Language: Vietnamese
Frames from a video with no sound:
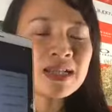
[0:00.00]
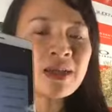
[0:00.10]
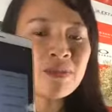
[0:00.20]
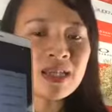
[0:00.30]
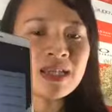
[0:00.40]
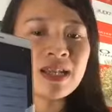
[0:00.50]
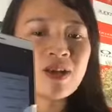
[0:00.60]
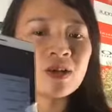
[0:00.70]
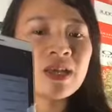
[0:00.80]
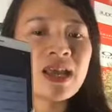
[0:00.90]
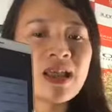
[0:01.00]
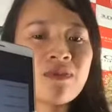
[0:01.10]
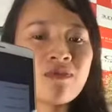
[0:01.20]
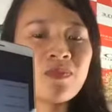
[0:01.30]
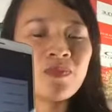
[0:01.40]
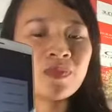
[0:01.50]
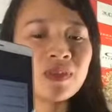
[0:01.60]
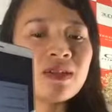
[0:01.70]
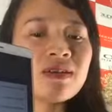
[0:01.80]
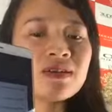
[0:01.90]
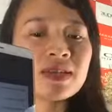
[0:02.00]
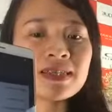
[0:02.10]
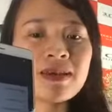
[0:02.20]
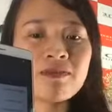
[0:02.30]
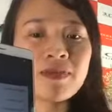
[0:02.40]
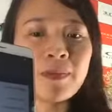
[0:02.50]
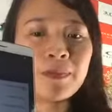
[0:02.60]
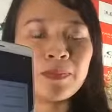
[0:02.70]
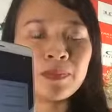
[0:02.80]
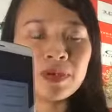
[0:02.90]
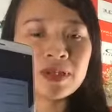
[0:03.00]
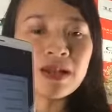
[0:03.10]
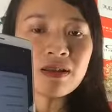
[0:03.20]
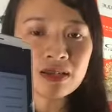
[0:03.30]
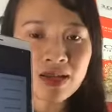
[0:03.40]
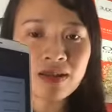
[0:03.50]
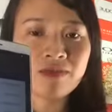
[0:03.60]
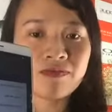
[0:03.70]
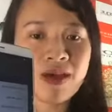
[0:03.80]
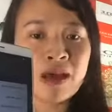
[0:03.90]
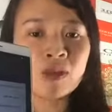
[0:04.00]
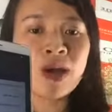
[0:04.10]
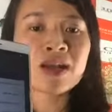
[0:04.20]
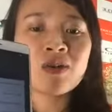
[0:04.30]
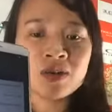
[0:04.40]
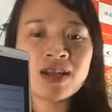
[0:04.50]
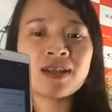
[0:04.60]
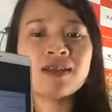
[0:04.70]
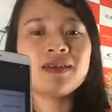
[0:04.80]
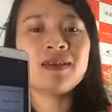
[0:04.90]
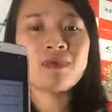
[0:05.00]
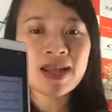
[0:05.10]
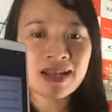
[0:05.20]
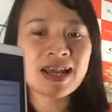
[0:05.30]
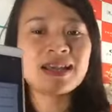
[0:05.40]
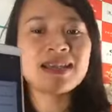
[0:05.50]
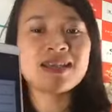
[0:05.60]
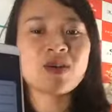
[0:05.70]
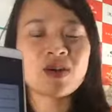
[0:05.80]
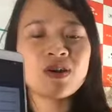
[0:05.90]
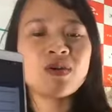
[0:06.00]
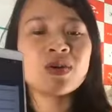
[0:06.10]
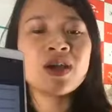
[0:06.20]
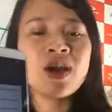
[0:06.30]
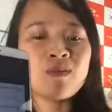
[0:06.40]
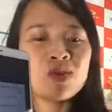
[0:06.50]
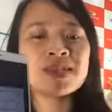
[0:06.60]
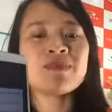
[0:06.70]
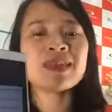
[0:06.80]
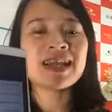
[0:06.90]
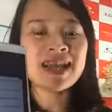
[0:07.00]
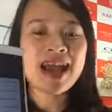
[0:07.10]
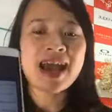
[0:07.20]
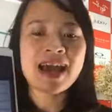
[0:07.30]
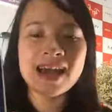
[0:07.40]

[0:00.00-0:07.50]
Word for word: chăm chỉ để có thể là đưa những cái sản phẩm chất lượng nhất và toàn cầu nhất để mang đến các anh chị có cơ hội mua sắm tại nhà.